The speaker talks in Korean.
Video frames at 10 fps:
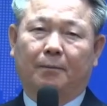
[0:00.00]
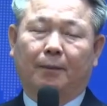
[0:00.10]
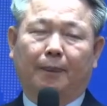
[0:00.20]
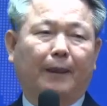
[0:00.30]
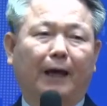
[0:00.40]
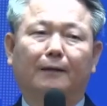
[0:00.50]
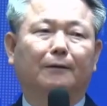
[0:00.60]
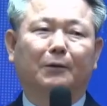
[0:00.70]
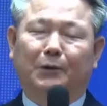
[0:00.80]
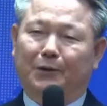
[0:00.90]
근데 안
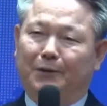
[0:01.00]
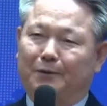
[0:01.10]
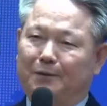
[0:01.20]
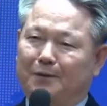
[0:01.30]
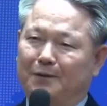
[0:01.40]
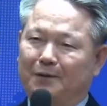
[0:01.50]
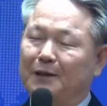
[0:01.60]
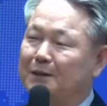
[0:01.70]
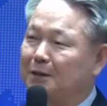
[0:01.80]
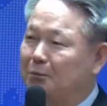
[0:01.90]
들어요.
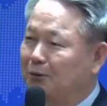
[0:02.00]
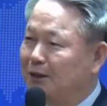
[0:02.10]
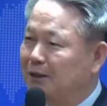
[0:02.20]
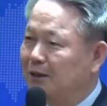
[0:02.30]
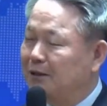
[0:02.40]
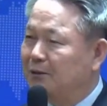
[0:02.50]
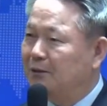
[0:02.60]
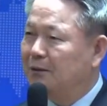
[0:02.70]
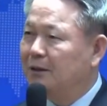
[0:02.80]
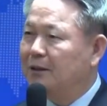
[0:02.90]
그러니까 제가
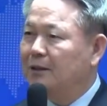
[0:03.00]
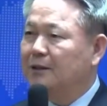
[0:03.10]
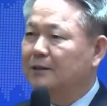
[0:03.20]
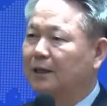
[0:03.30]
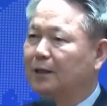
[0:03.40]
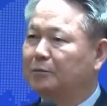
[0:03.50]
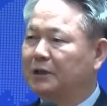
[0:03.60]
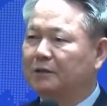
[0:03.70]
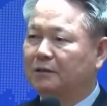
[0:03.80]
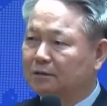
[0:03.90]
보니까요. 사람이
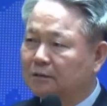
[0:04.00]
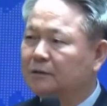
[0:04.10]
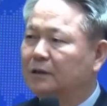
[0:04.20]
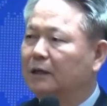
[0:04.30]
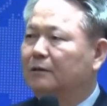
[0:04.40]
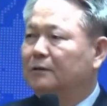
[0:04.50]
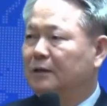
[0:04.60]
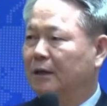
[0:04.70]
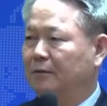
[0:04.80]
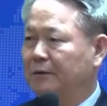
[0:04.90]
이게 듣는 게
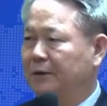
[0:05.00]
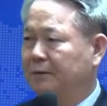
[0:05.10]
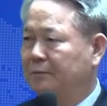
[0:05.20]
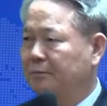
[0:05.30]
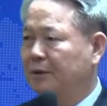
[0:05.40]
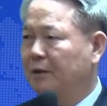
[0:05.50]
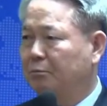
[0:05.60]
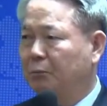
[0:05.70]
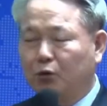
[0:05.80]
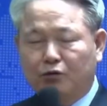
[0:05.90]
은어더라고요. 이게
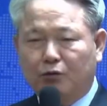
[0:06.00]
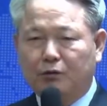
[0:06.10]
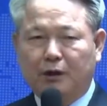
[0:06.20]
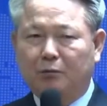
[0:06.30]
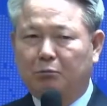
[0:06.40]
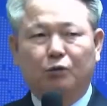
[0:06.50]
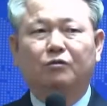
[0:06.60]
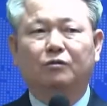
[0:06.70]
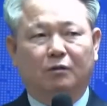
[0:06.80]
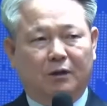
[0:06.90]
못 들을 때는 못
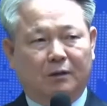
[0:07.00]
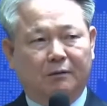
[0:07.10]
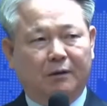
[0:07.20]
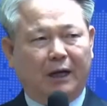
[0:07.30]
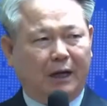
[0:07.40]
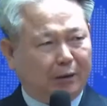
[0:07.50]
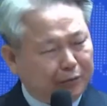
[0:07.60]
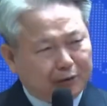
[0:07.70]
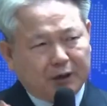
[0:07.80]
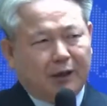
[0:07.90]
듣더라고요.
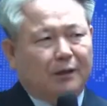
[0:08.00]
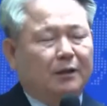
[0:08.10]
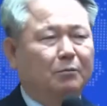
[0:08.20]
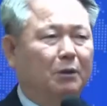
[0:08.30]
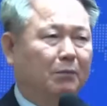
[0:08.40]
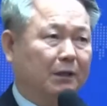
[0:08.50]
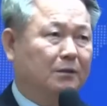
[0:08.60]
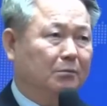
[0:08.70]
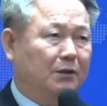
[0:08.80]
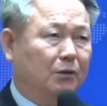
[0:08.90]
아무리 하나님이
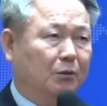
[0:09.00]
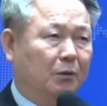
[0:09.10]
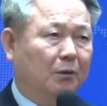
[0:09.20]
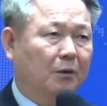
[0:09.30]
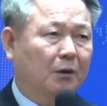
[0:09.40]
말씀하셔도